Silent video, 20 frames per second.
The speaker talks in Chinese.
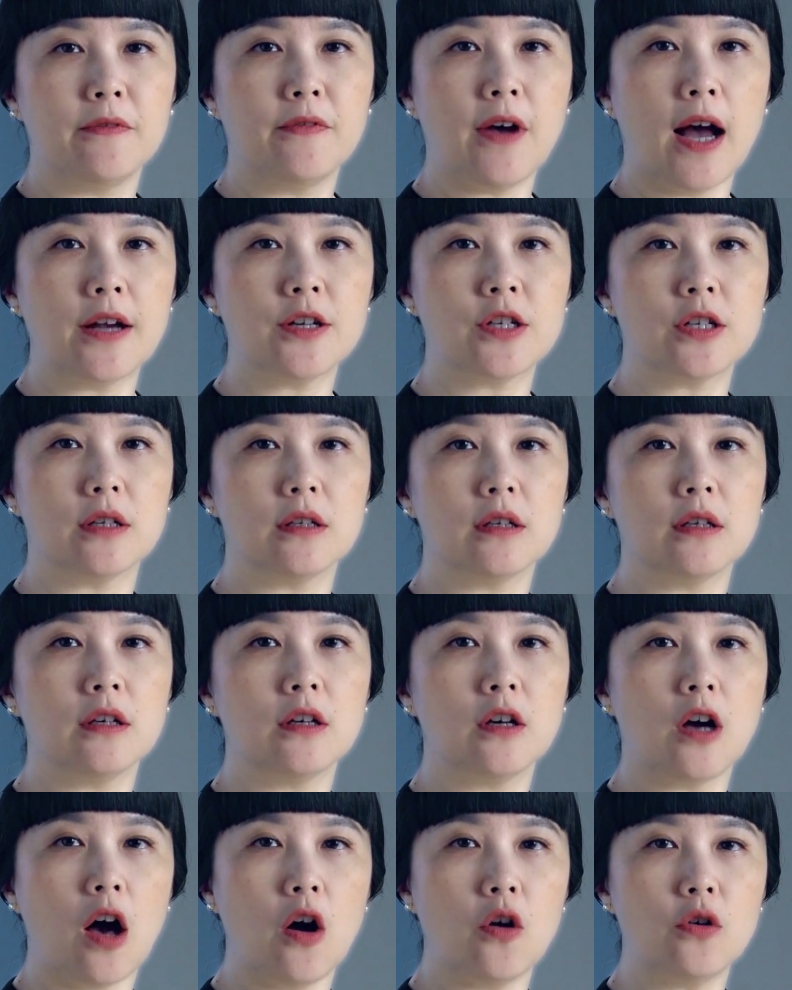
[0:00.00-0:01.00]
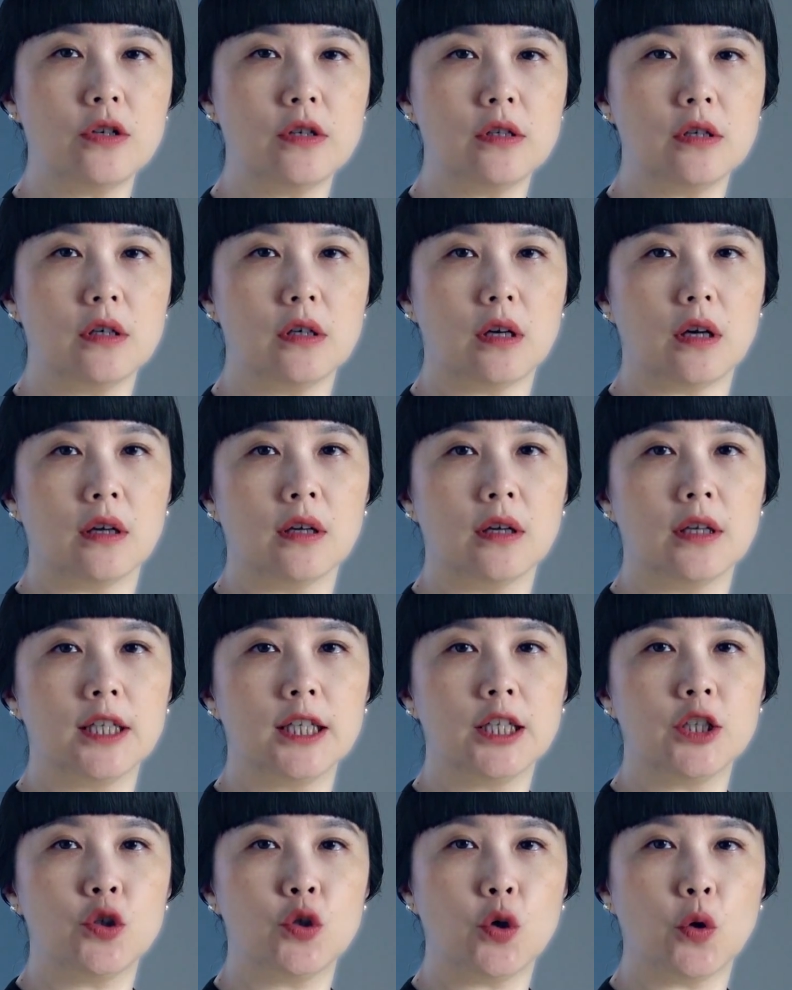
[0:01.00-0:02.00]
发生高热、
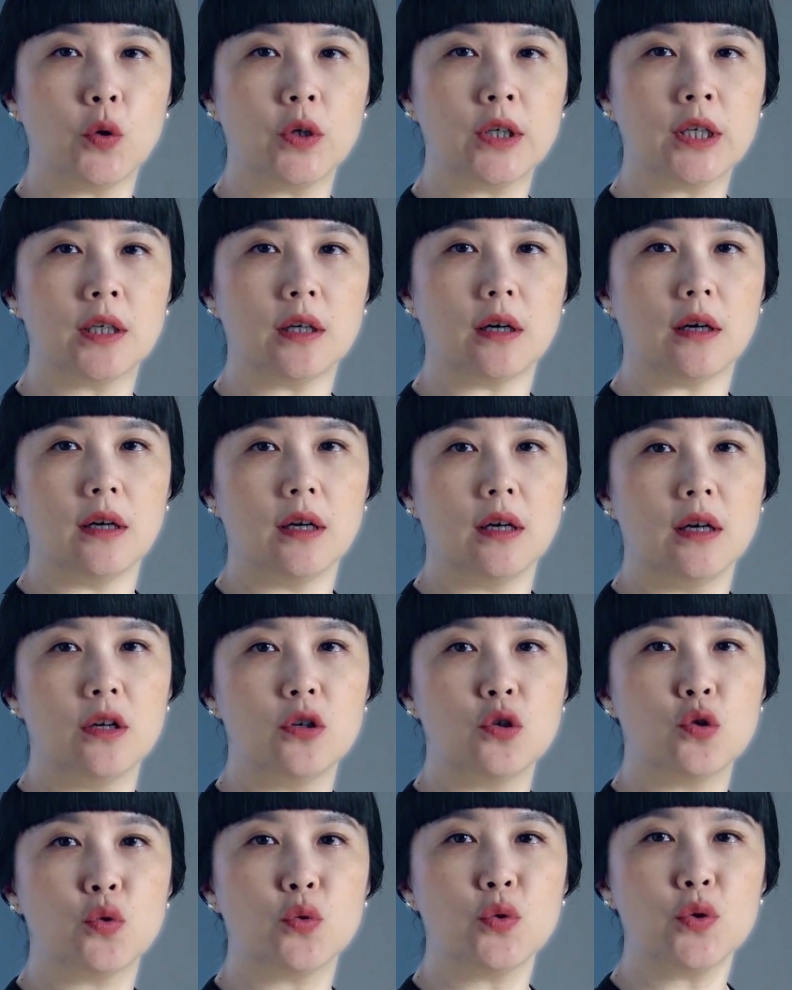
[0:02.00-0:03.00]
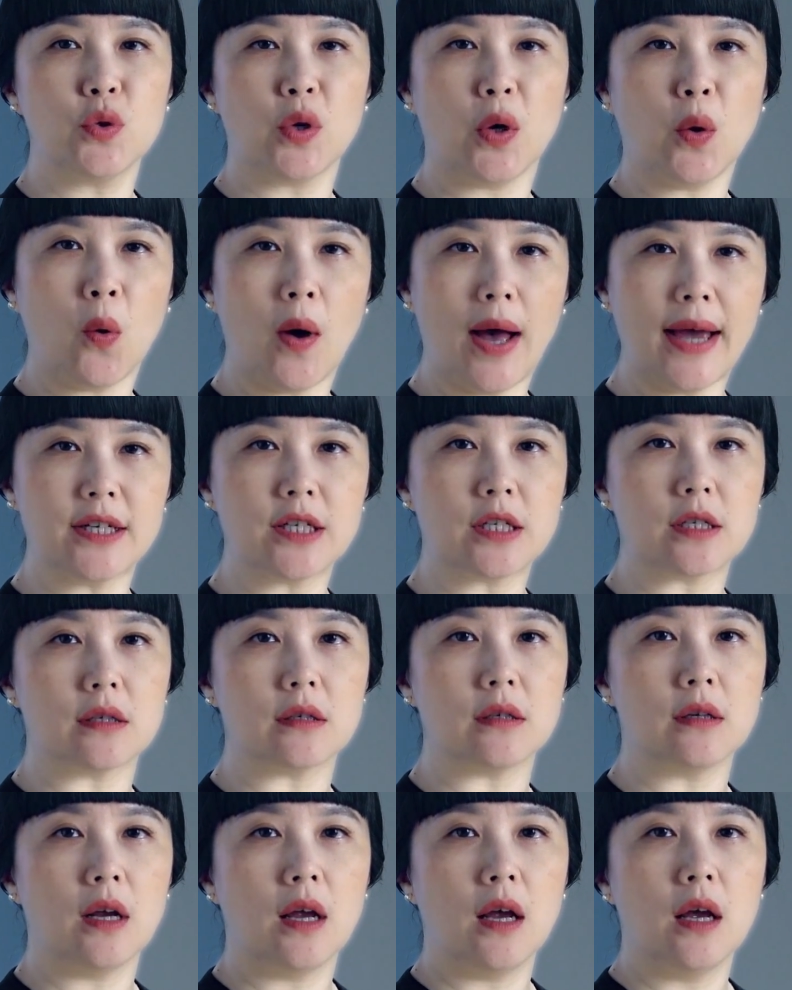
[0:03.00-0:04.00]
休克、出血、坏死、
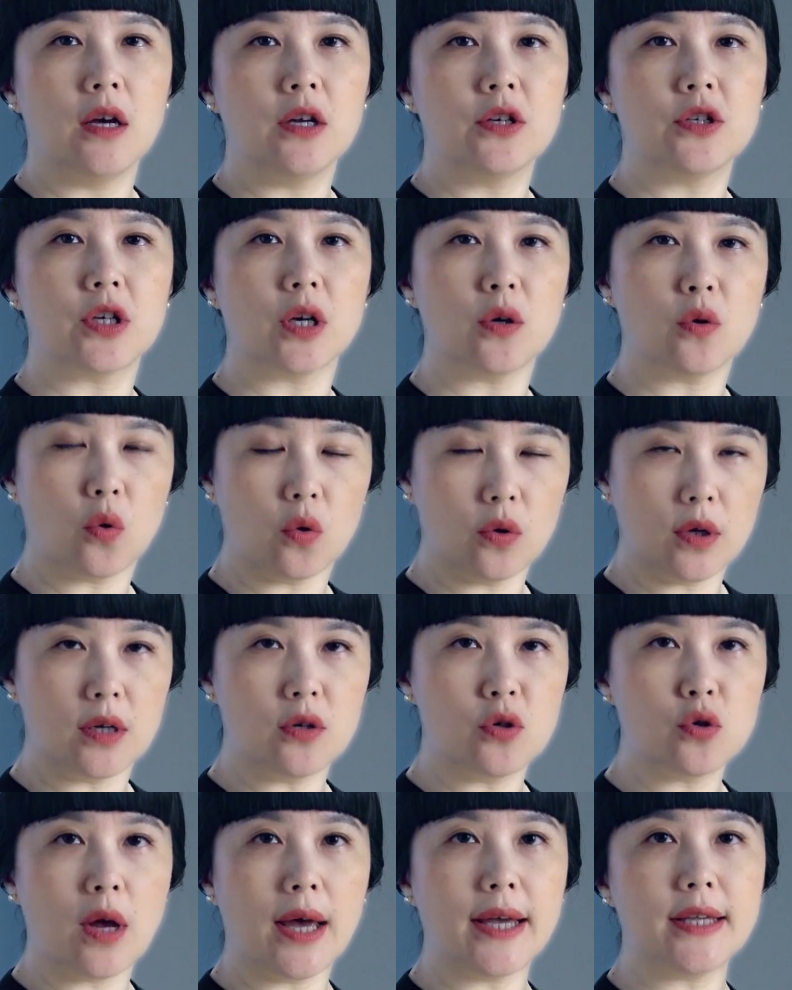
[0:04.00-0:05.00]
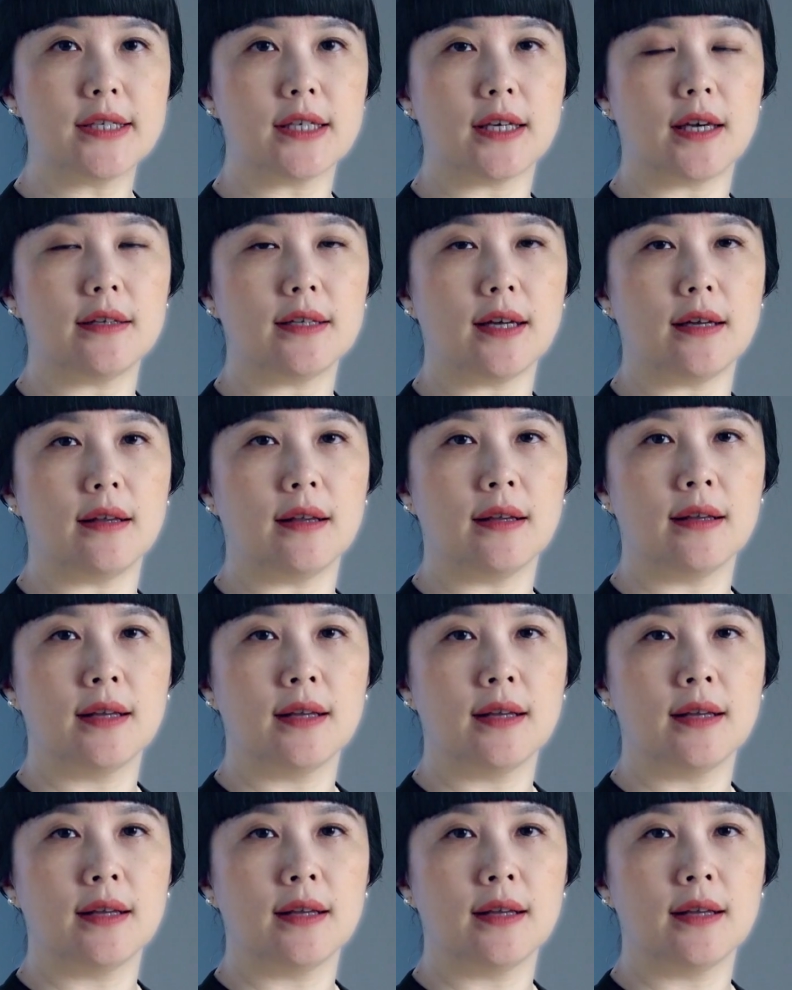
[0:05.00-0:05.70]
肾功能衰竭等。